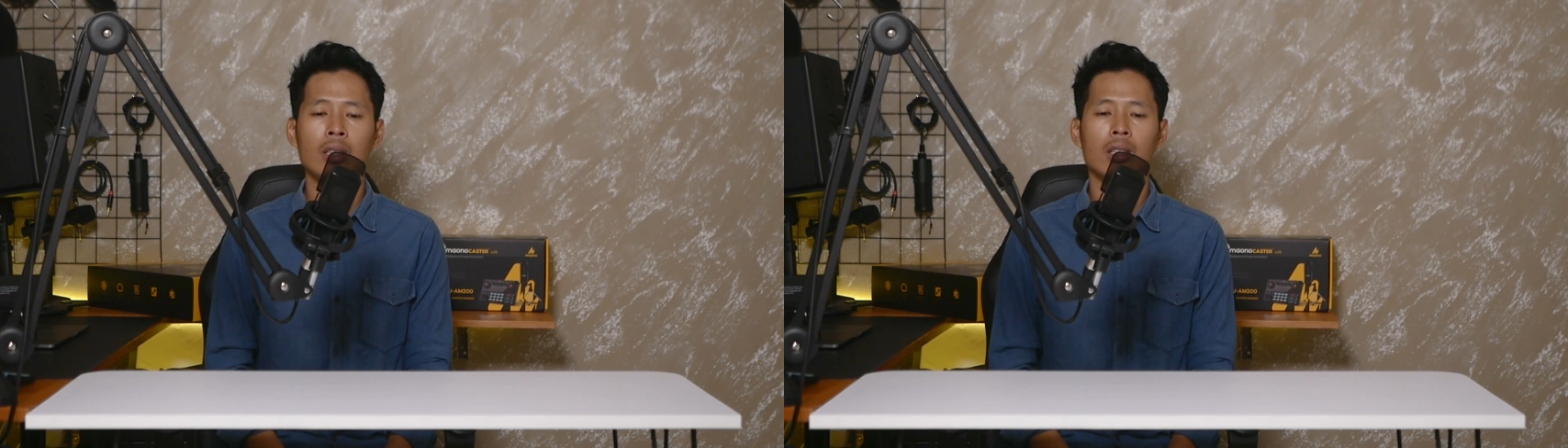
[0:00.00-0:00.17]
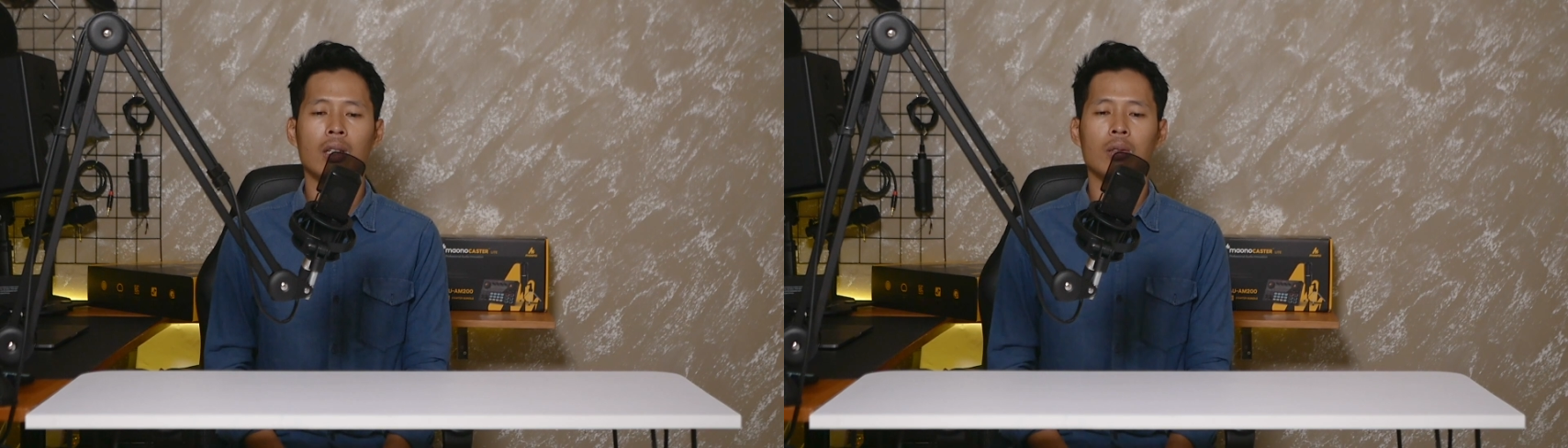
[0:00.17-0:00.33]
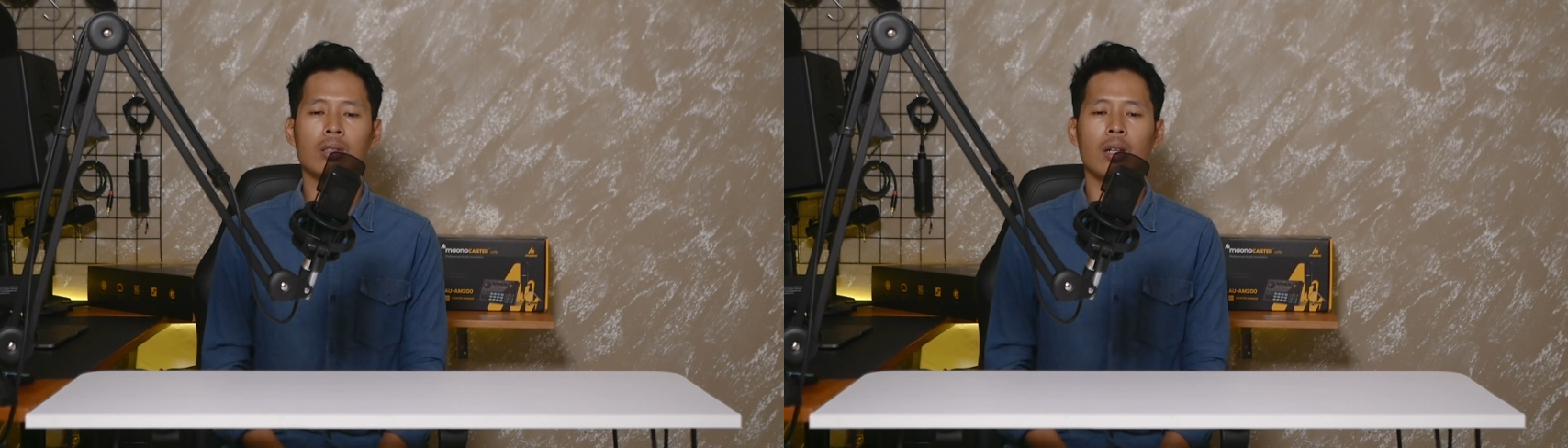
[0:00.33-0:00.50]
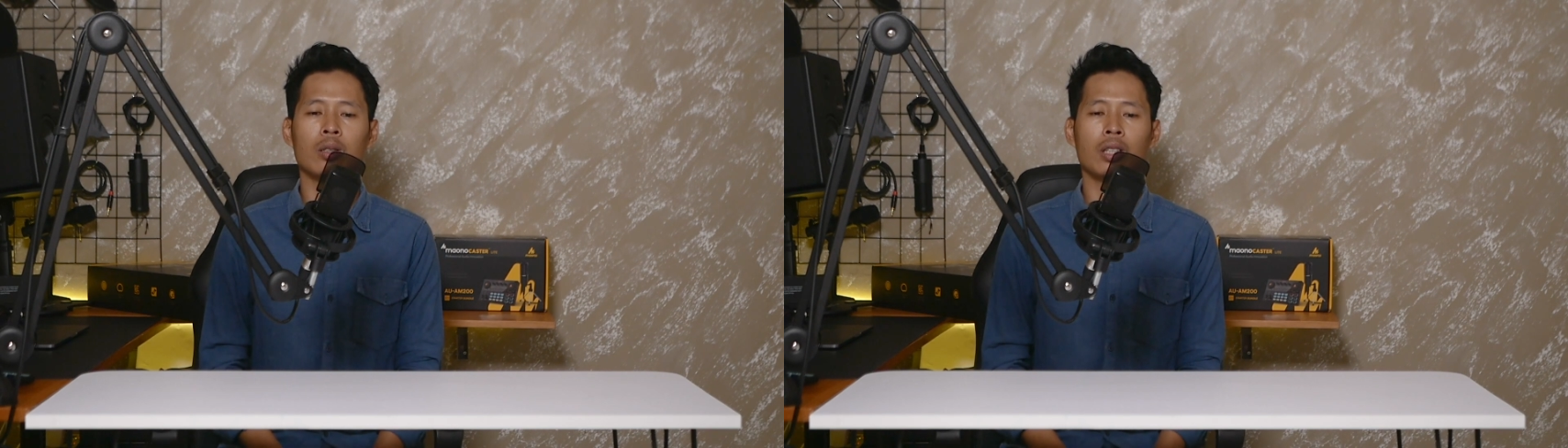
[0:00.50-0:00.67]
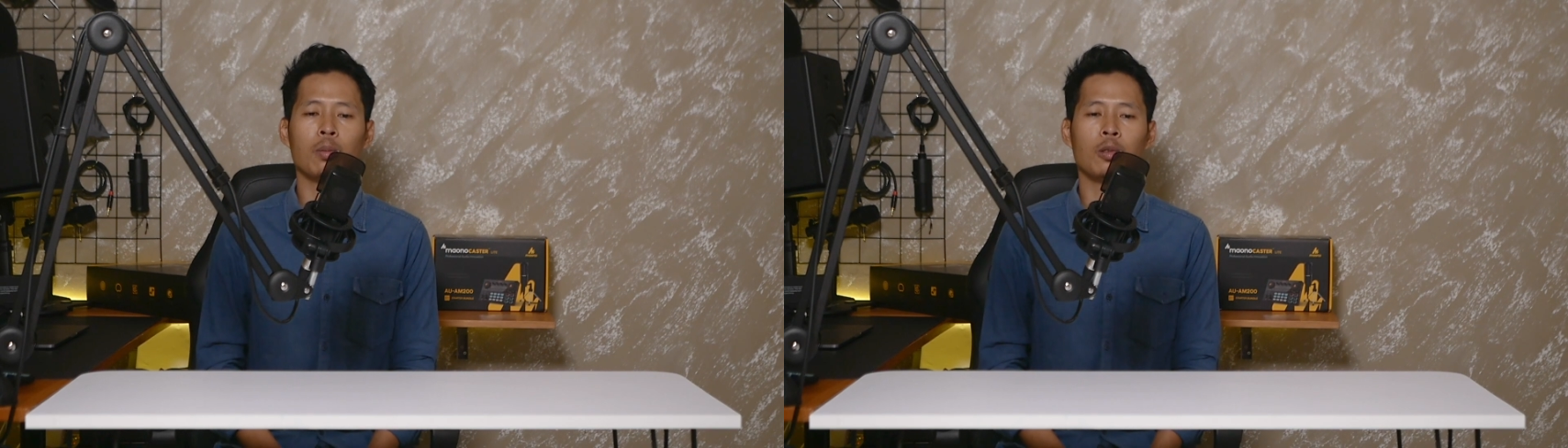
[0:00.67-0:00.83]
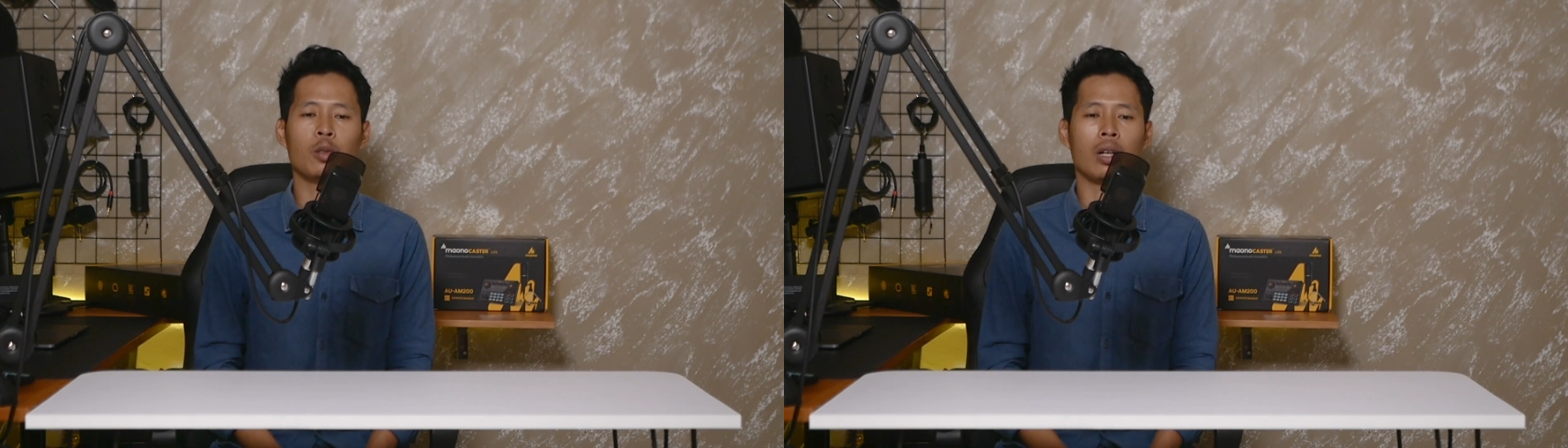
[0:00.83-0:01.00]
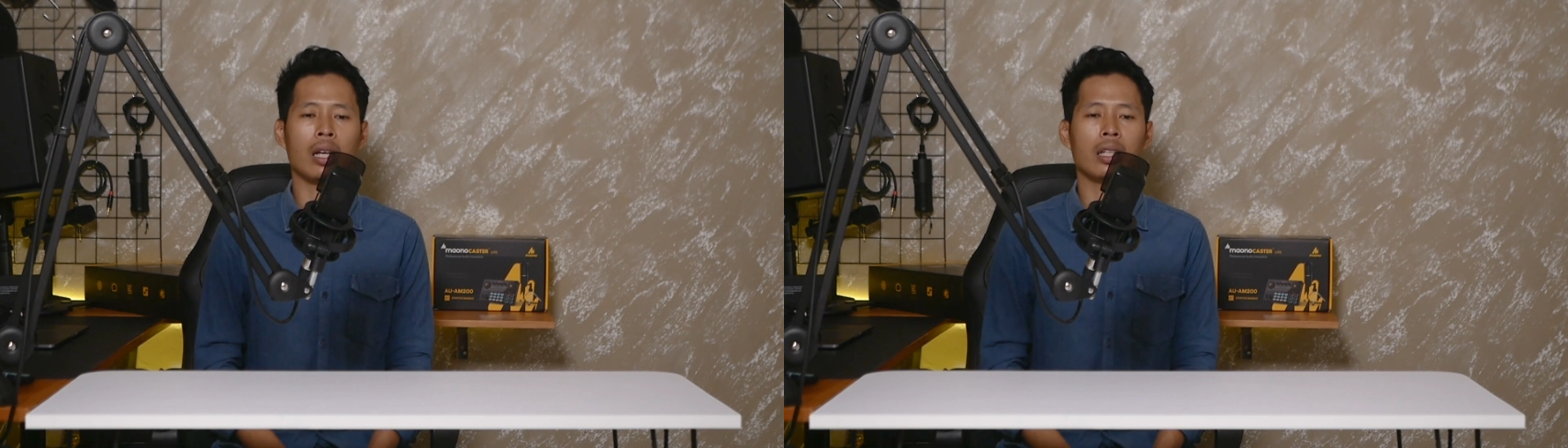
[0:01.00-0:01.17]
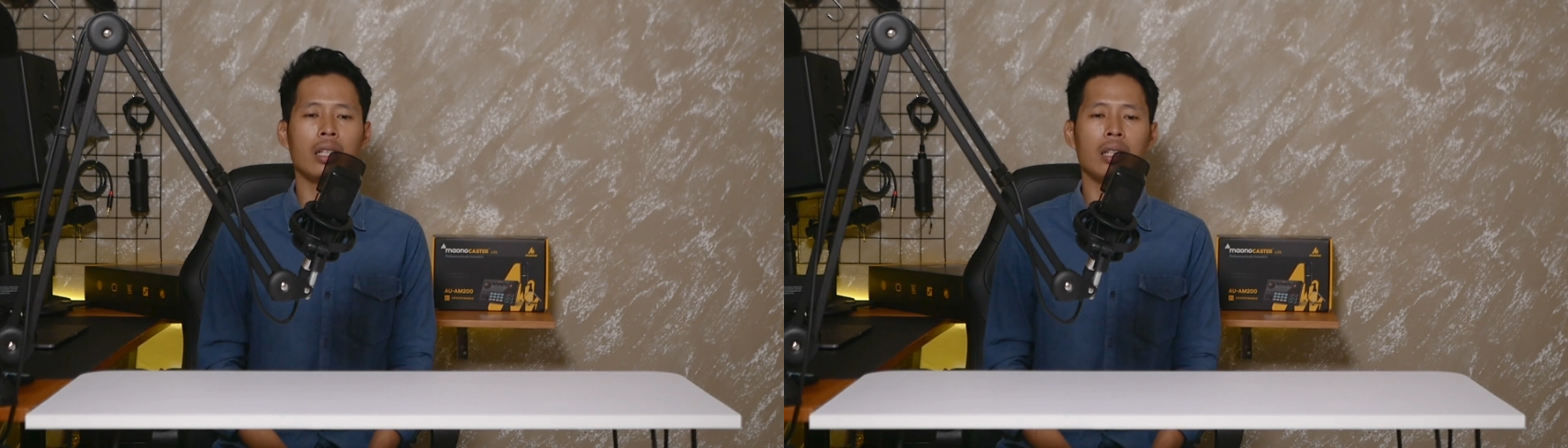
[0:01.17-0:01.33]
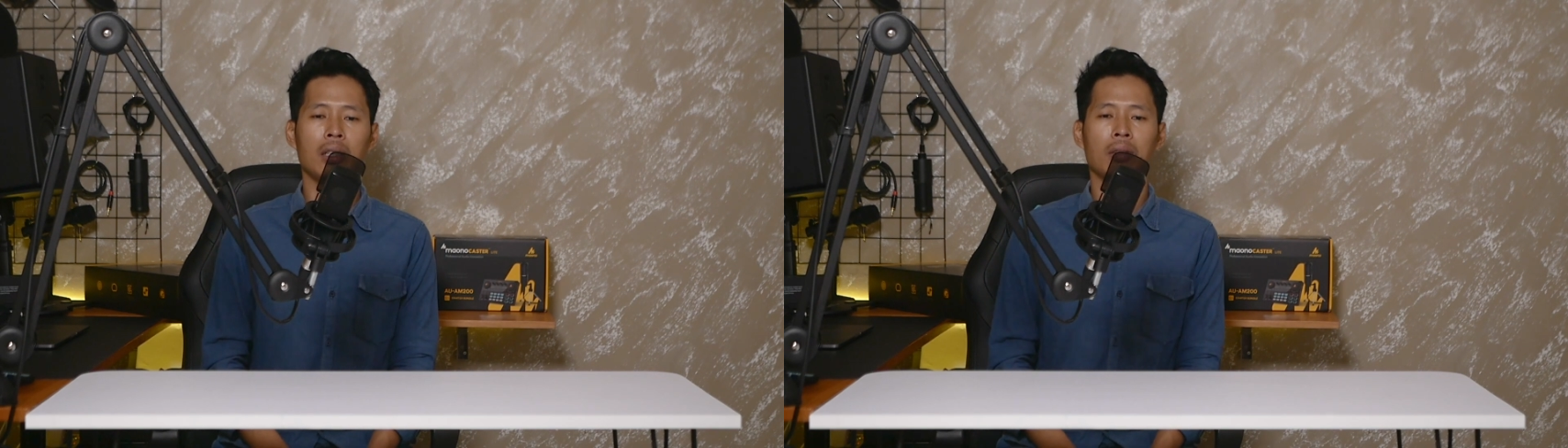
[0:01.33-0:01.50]
terus kalau saya mundur
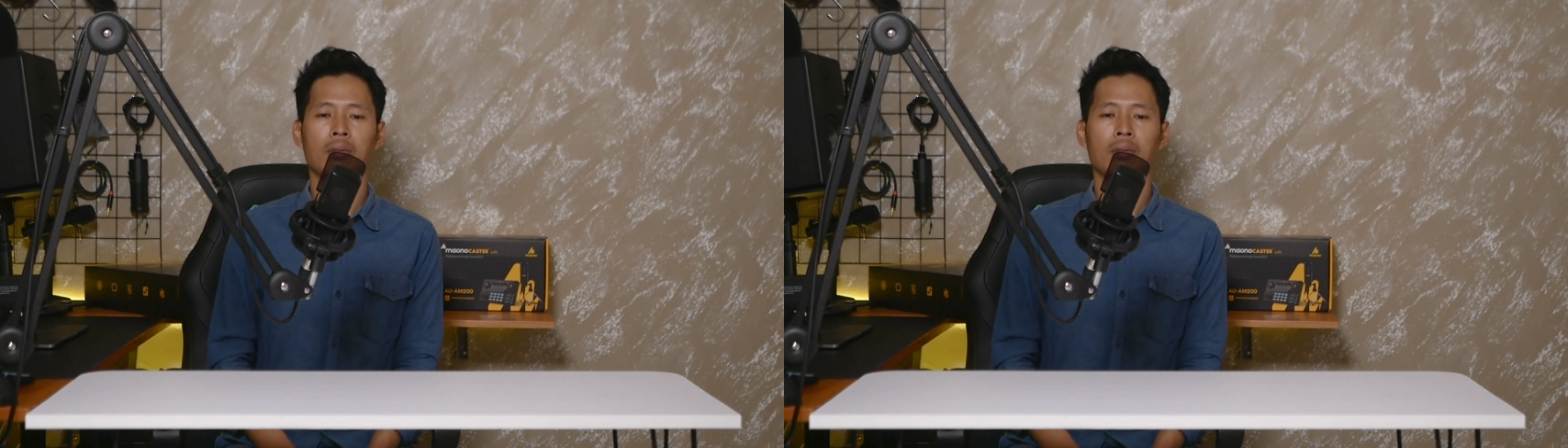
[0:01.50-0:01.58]
lagi